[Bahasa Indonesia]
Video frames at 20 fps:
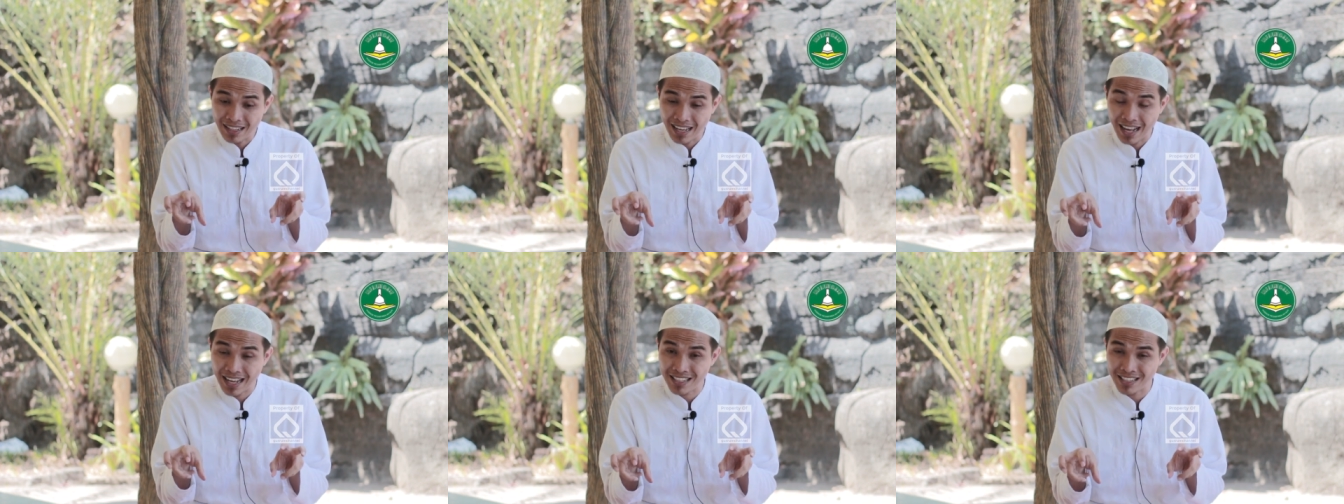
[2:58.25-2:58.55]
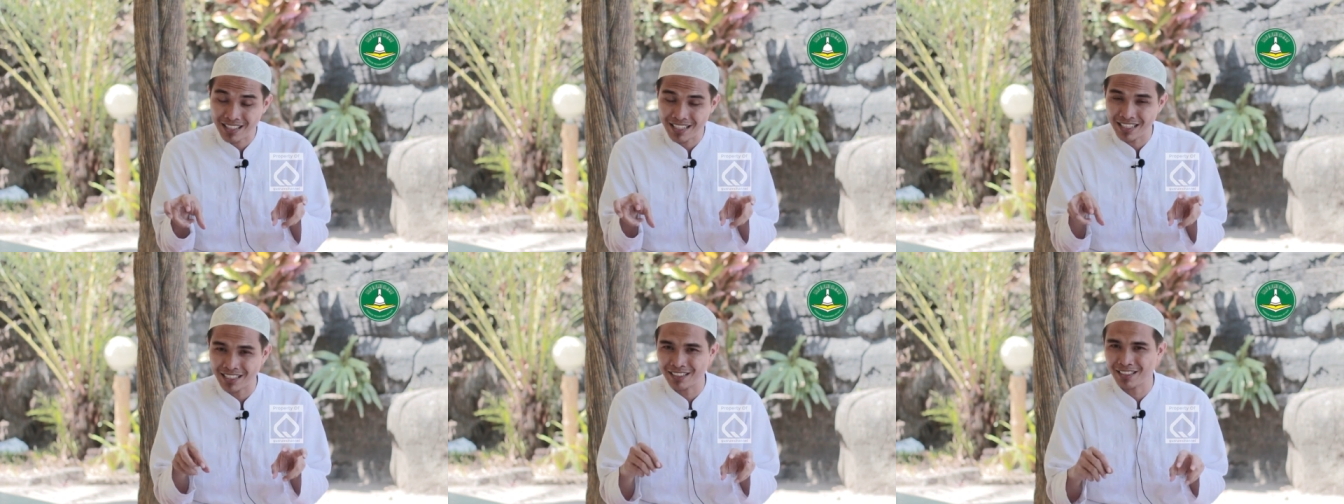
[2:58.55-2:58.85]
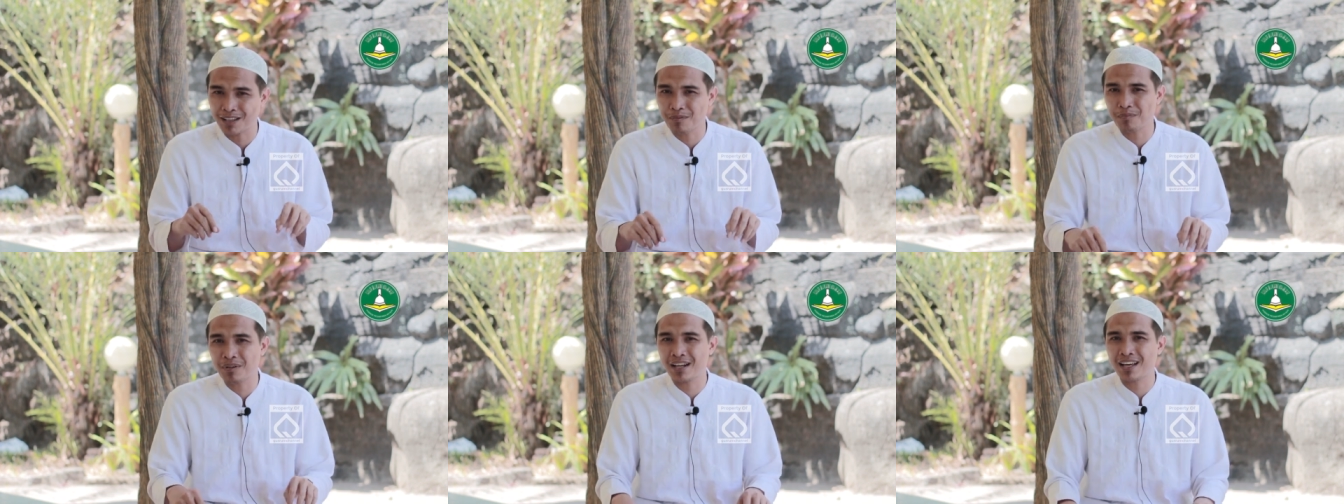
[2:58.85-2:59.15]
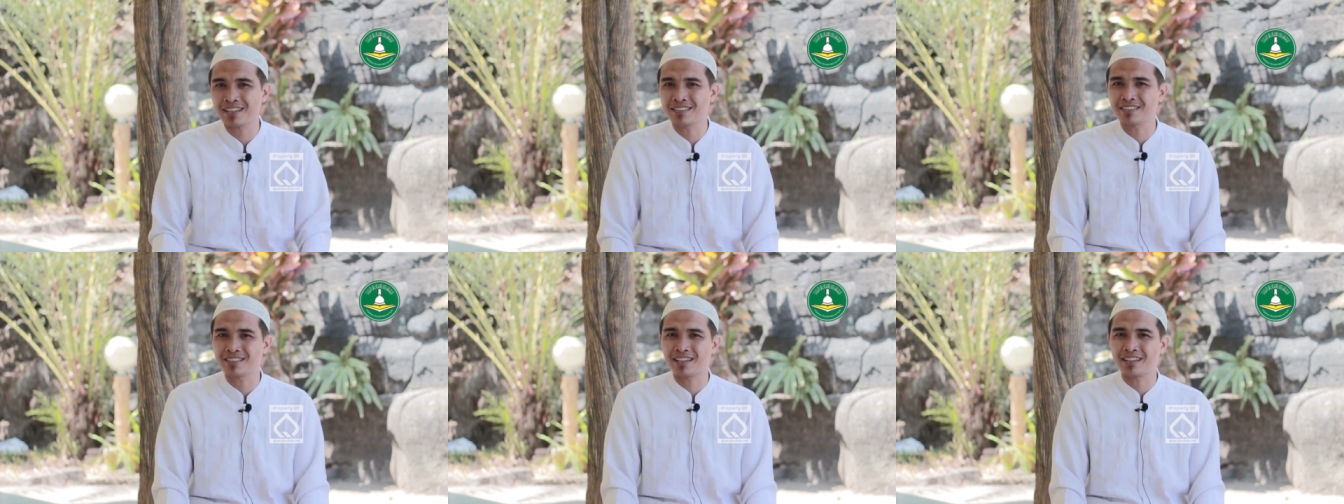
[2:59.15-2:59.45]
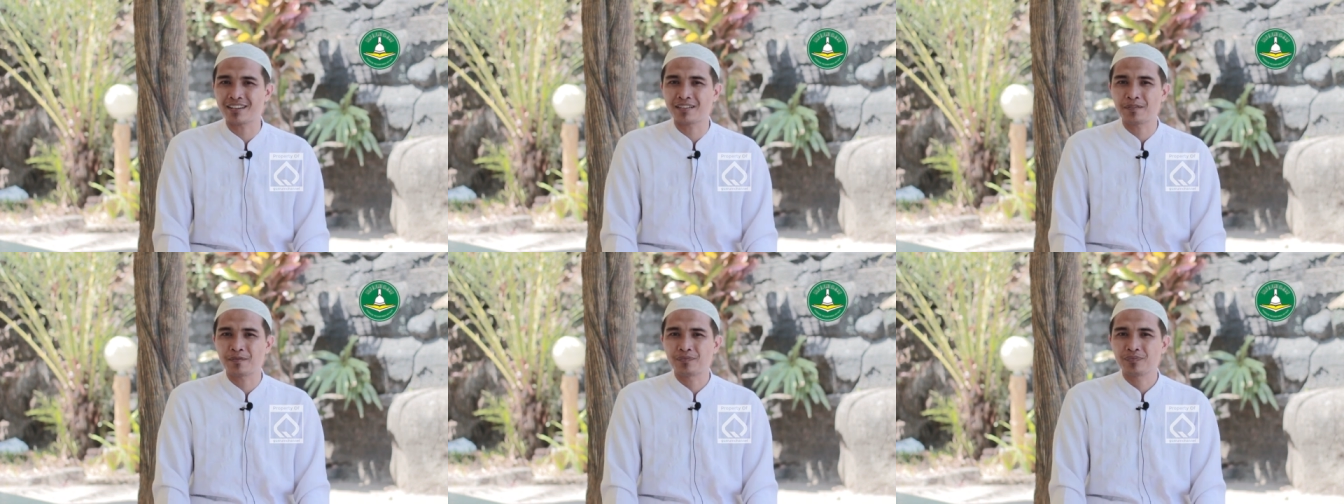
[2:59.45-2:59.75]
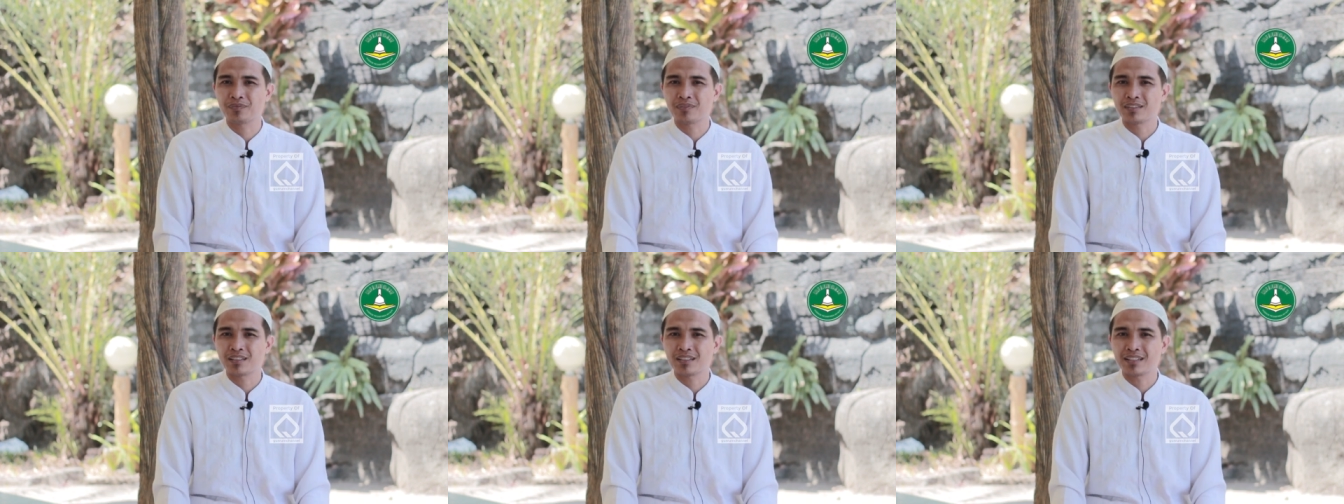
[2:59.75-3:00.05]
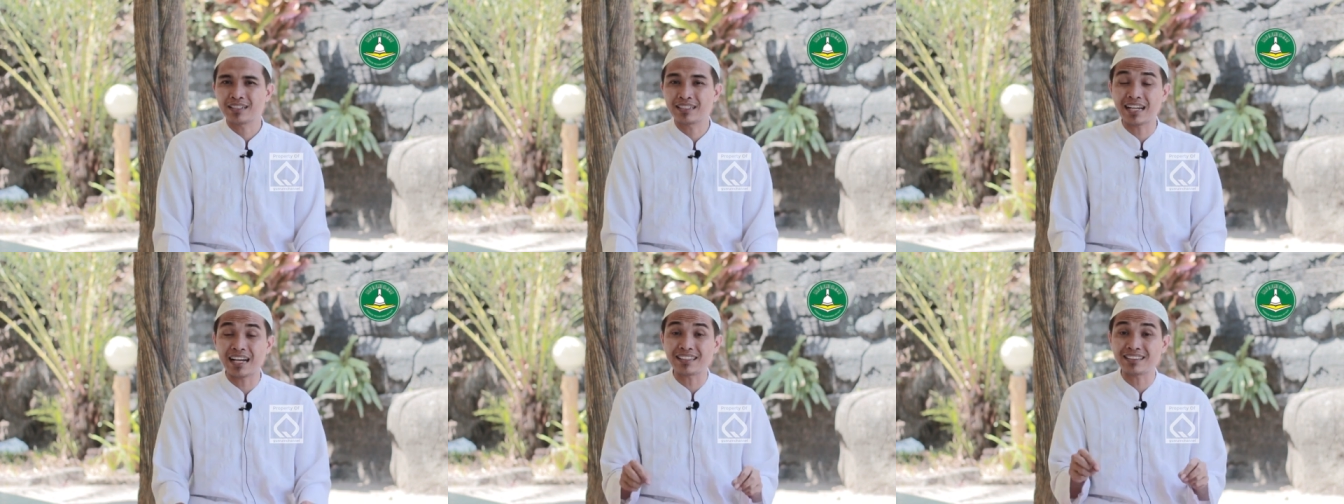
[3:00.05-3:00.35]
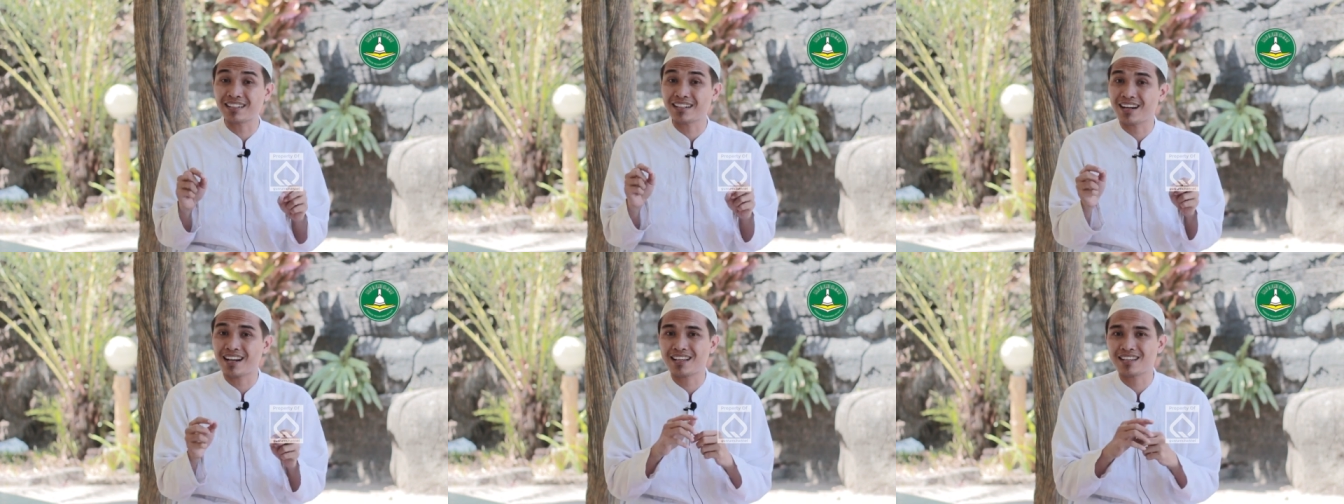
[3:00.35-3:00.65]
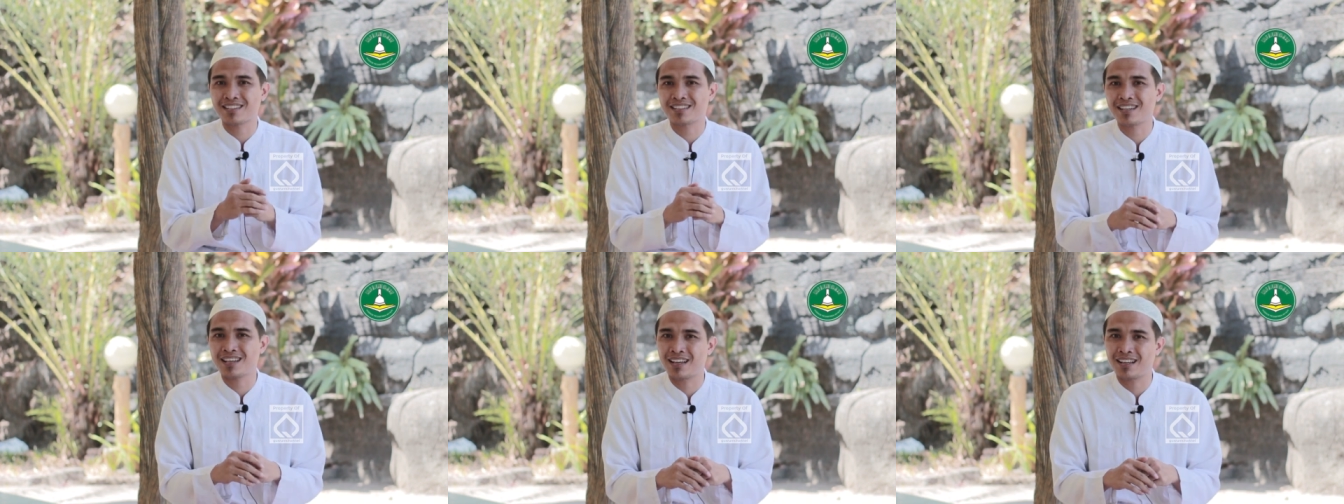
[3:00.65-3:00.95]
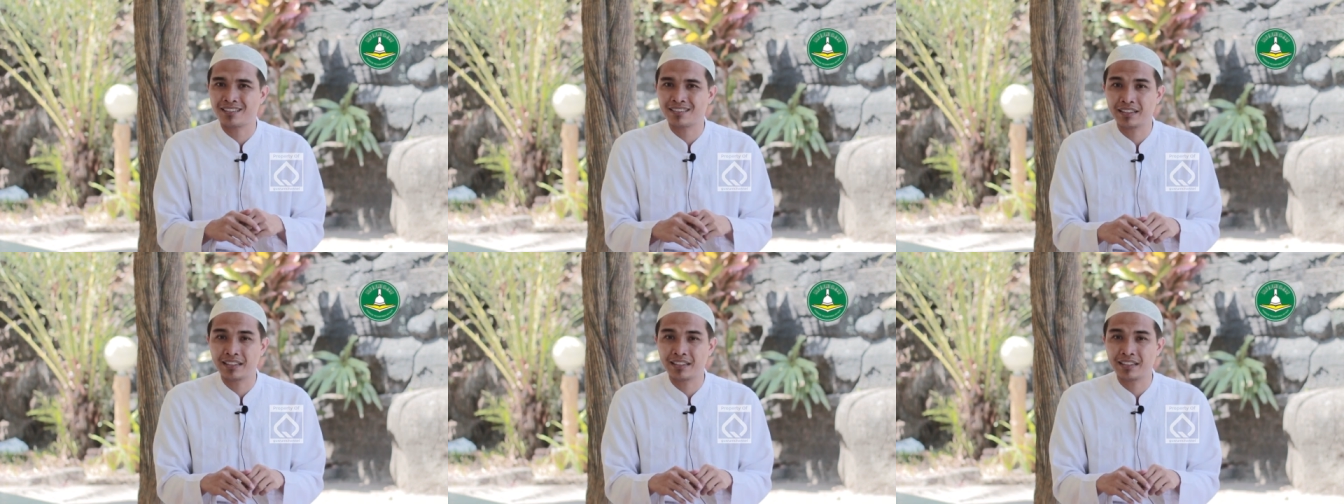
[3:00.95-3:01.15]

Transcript: asiknya belajar. Gak terasa